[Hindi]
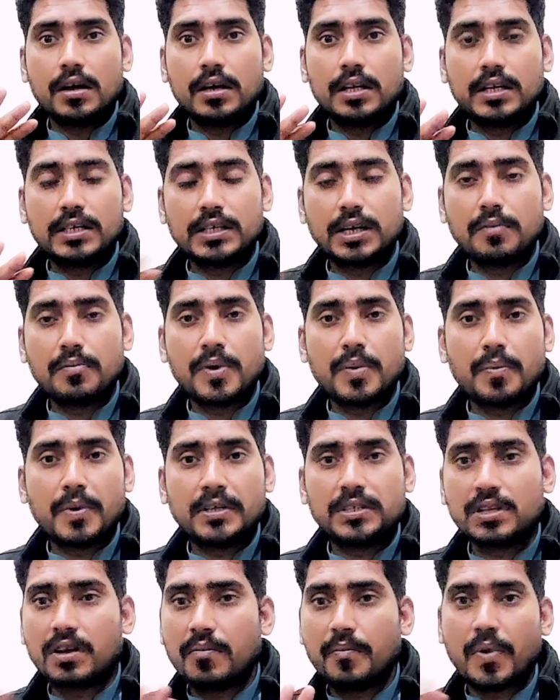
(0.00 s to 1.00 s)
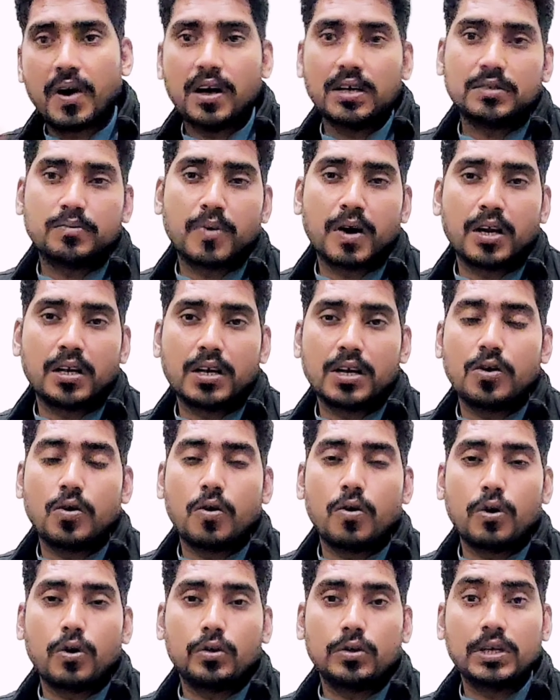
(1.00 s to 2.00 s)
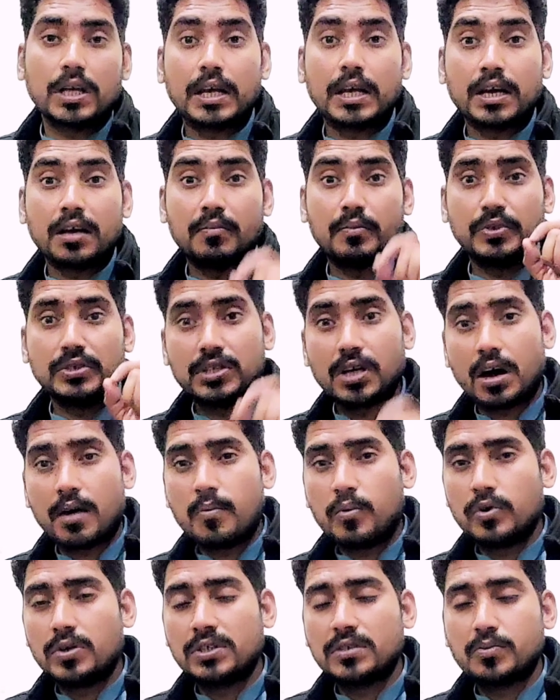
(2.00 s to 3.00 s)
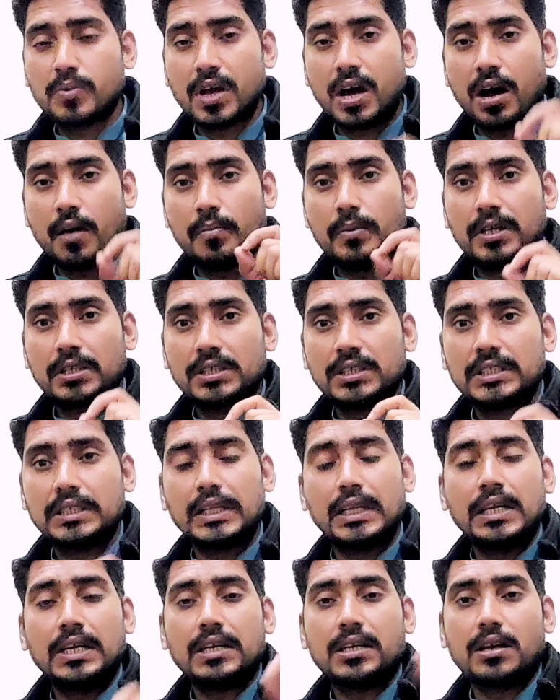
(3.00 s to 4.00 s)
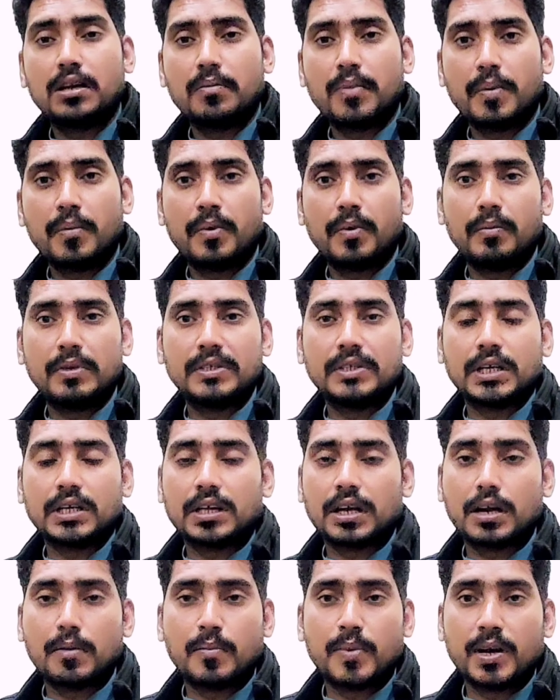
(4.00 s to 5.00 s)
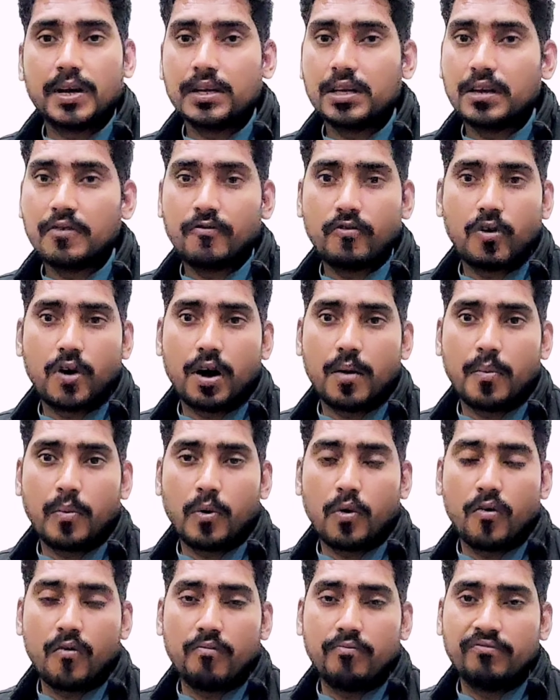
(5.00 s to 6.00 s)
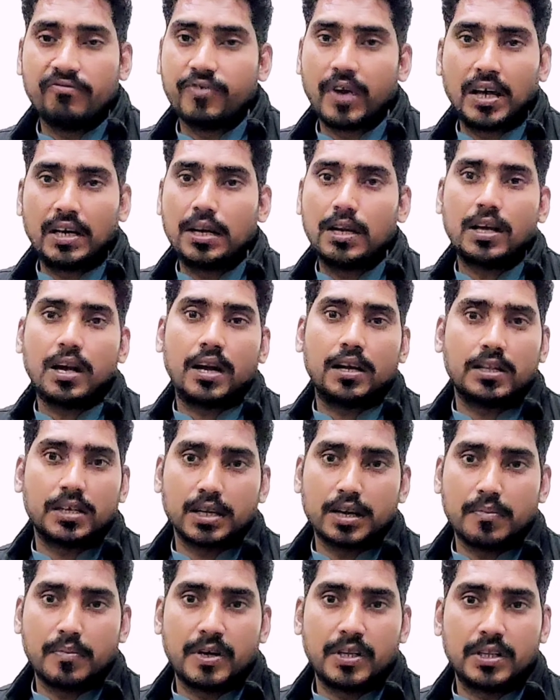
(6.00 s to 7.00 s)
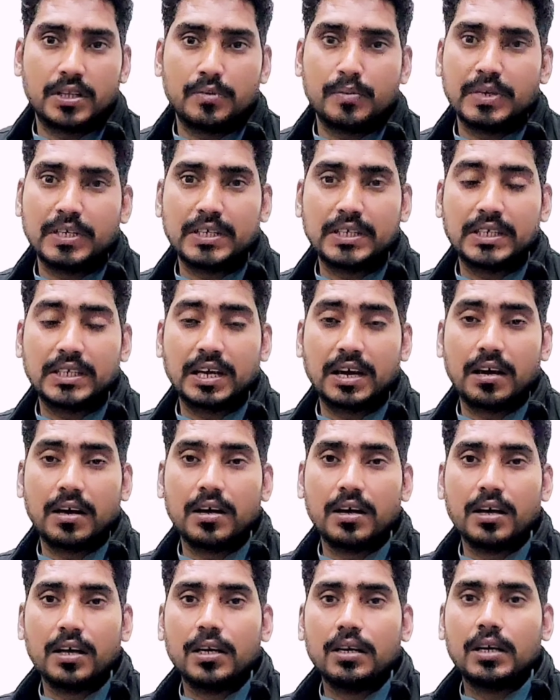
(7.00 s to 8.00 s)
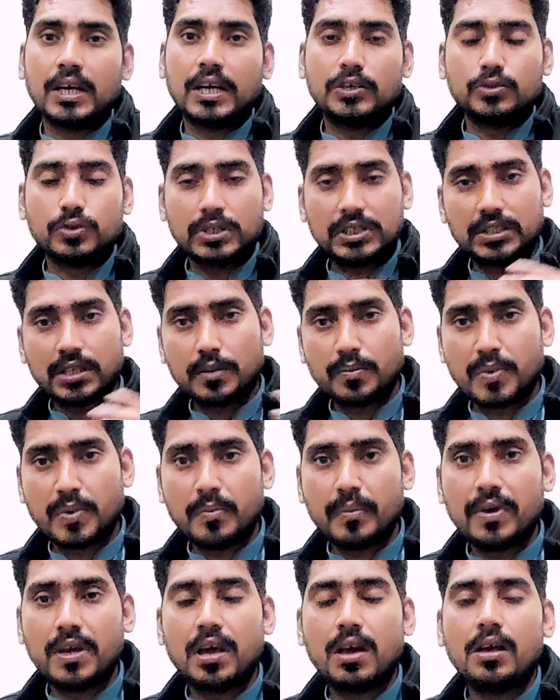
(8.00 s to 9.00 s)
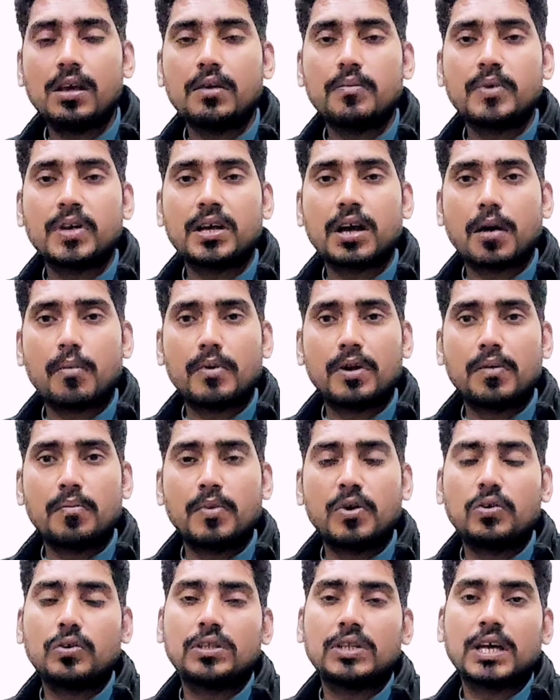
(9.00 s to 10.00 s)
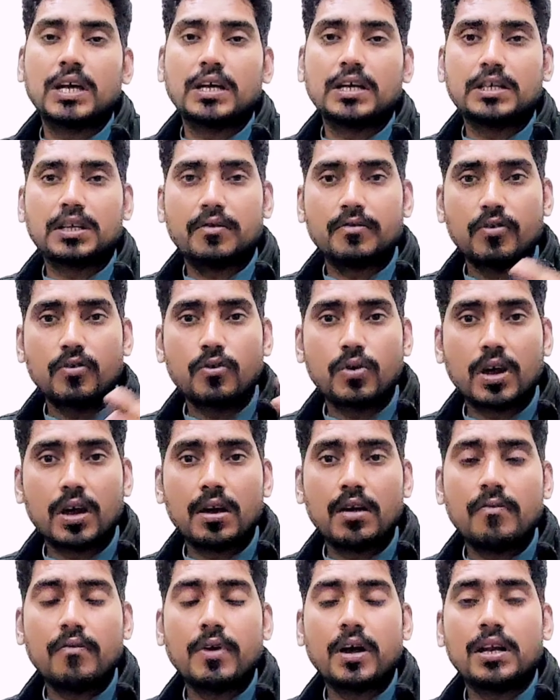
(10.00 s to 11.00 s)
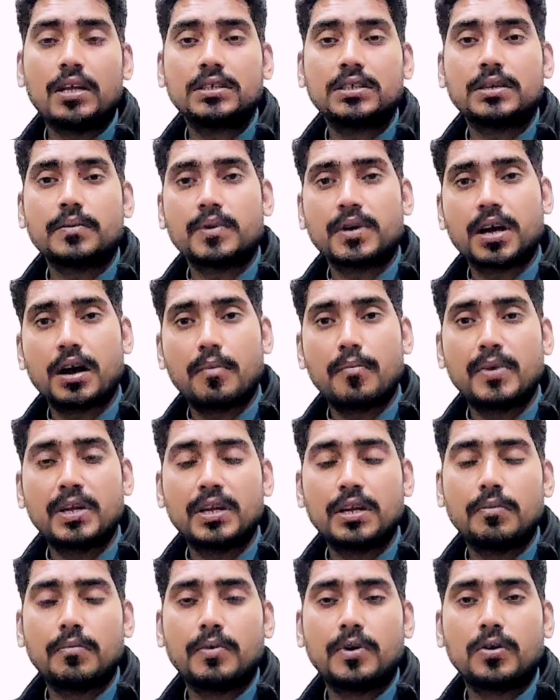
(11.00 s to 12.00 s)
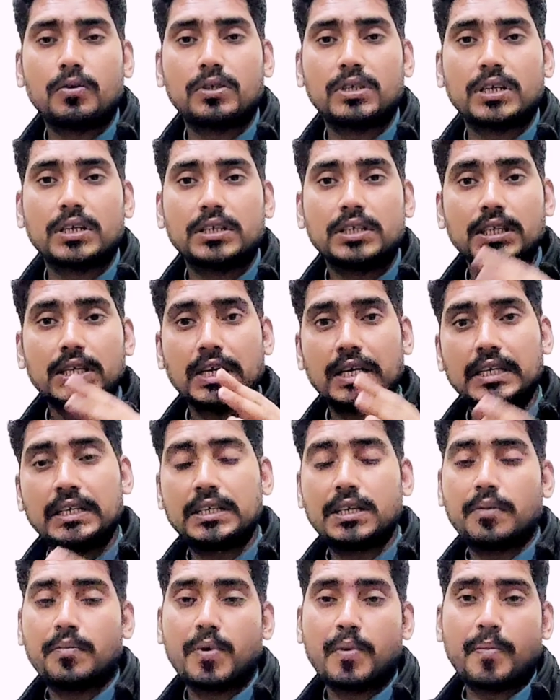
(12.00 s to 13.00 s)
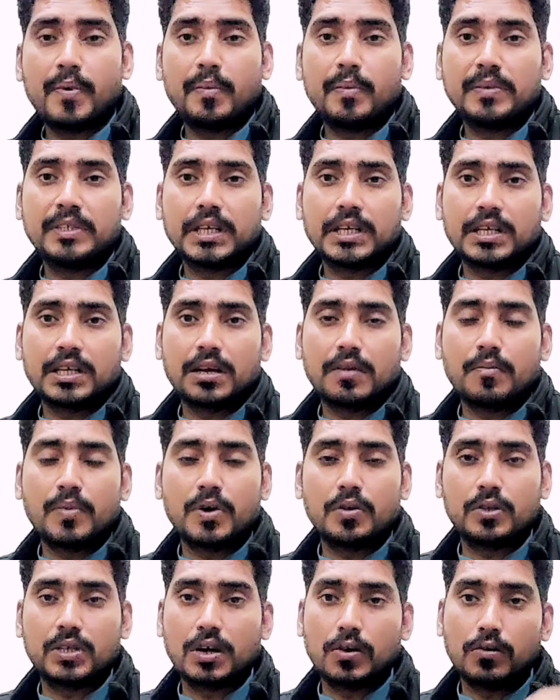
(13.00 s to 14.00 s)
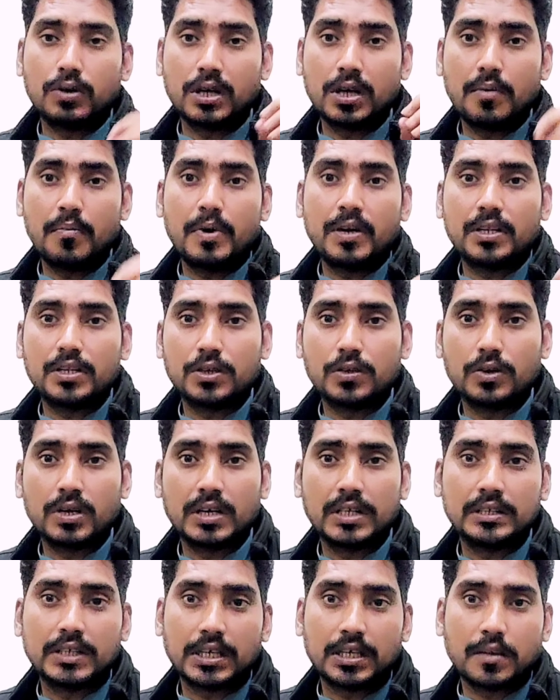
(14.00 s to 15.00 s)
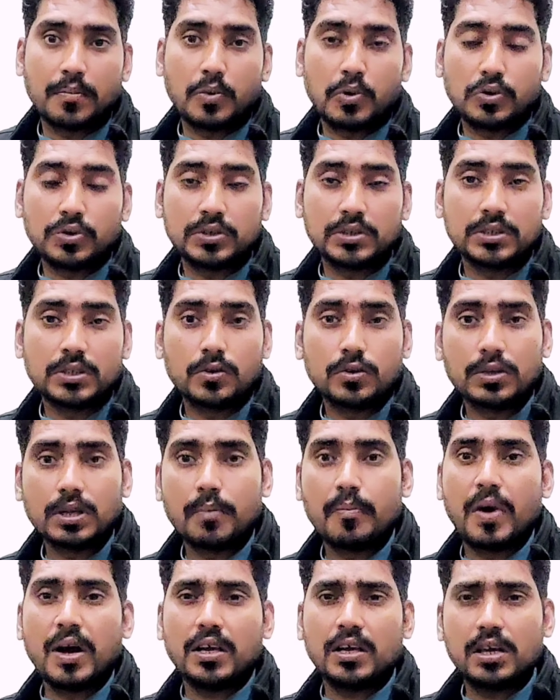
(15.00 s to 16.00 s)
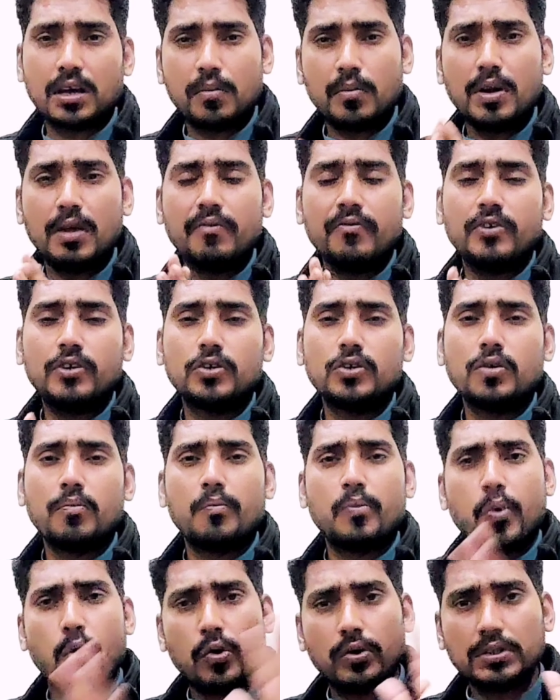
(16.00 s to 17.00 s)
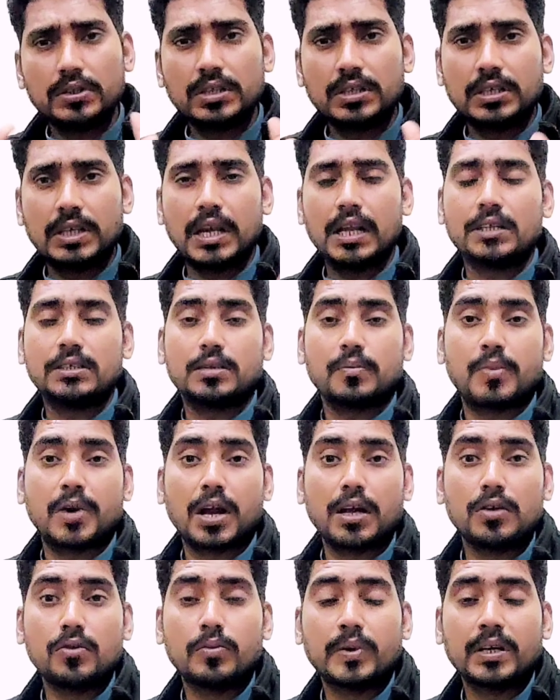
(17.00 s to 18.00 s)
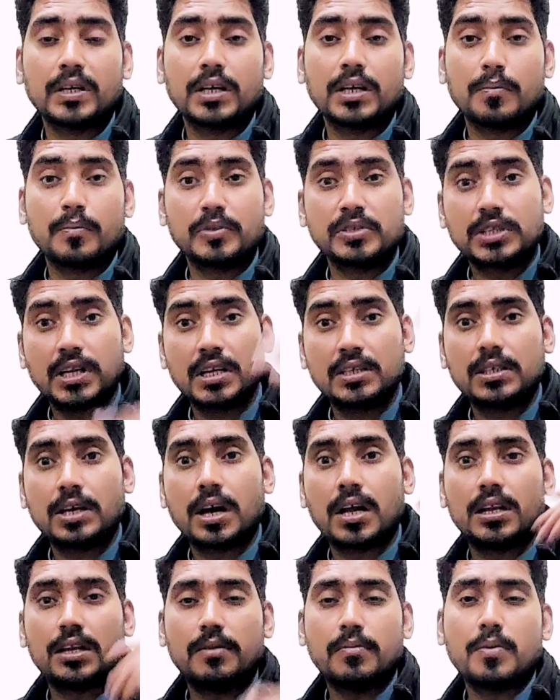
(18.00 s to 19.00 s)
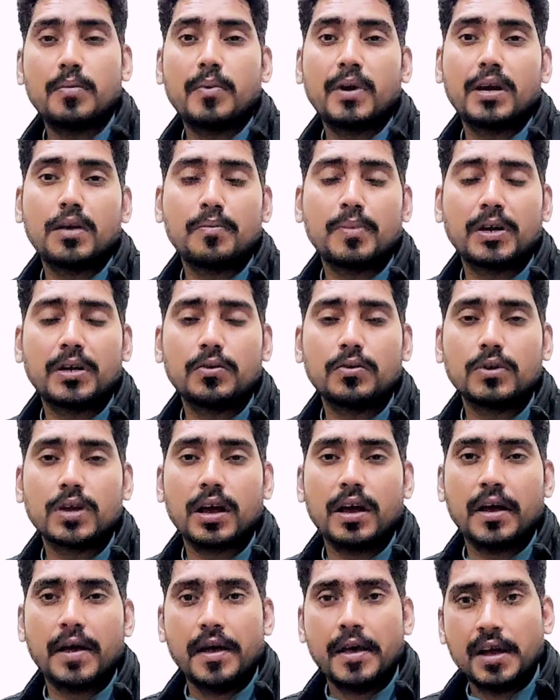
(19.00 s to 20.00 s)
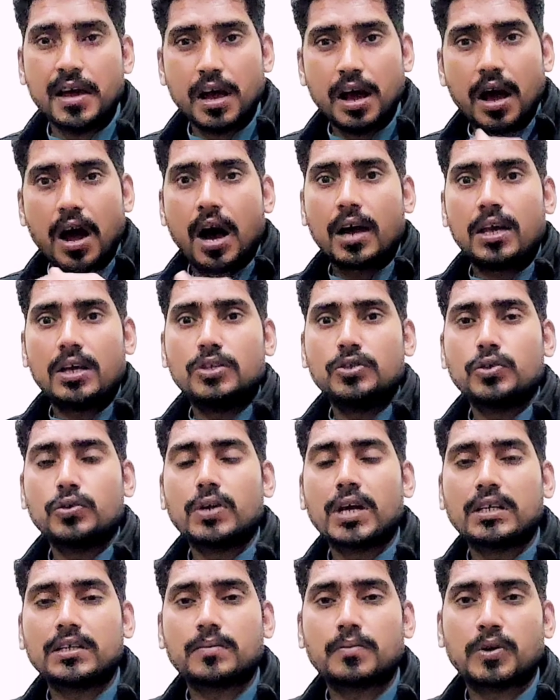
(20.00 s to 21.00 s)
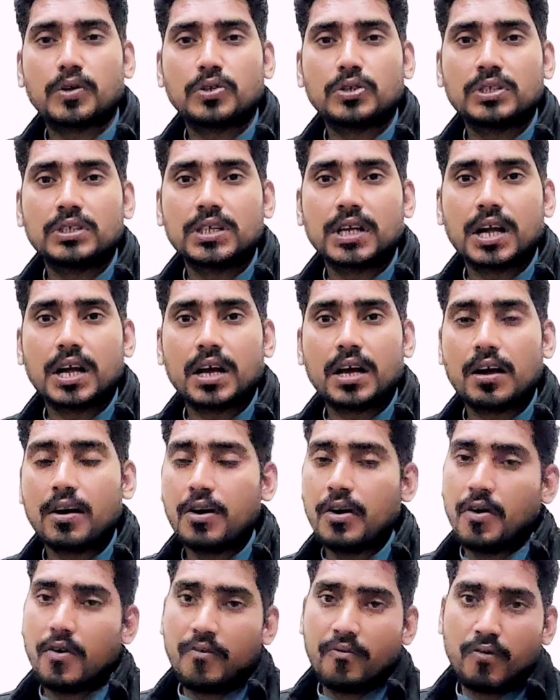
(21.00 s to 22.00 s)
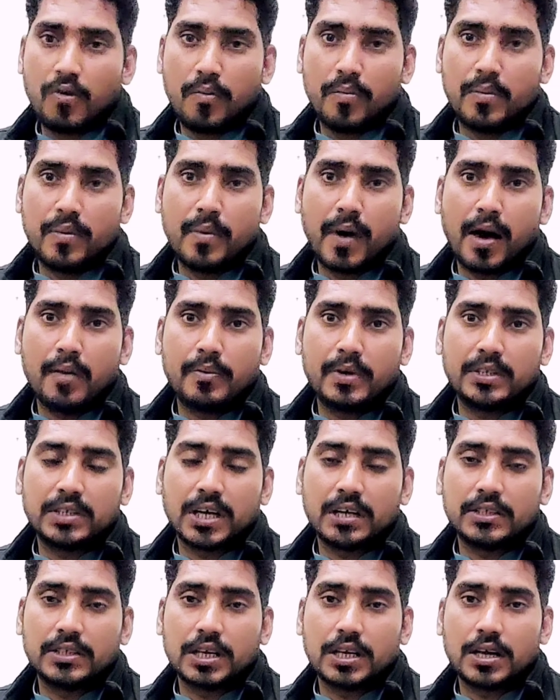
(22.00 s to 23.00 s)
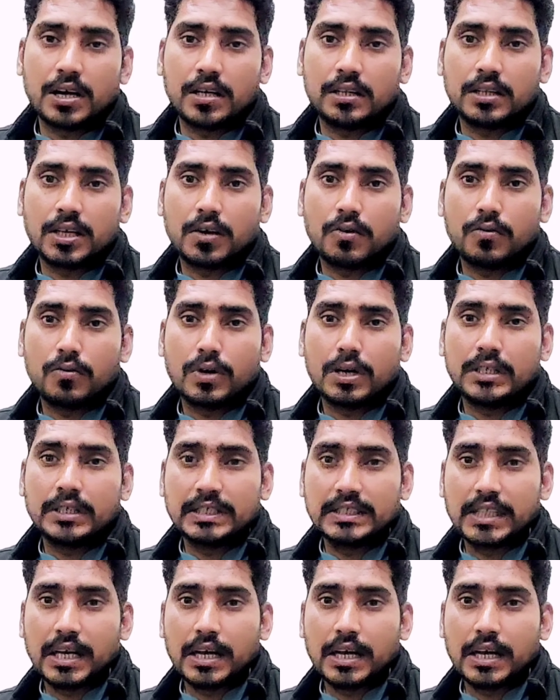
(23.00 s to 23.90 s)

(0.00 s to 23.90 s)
रिटर्न पेपर सिर्फ पास मार्किंग कॉर्ड होती है लेकिन पंजाब पुलिस में आपने जितने रिटर्न पेपर में ज़्यादा नंबर लिए वो आपको फाइनल कर देंगे भर्ती में ठीक है एजुकेशन पे के भी कम नंबर होते हैं इंटरव्यू के हवाले से भी कम ही नंबर होते हैं जिनके रिटर्न पेपर में ज़्यादा नंबर होते हैं उनके भर्ती होने के ज़्यादा प्रोसीजर होता है बाकी हमने वीडियो बहुत डिटेल से बनाई पड़ी है पिछले साल की भी बनी पड़ी हुई है आगे जो नेक्स्ट प्रोसीजर आएगा वो भी मैं आपके साथ शेयर करता रहूंगा ठीक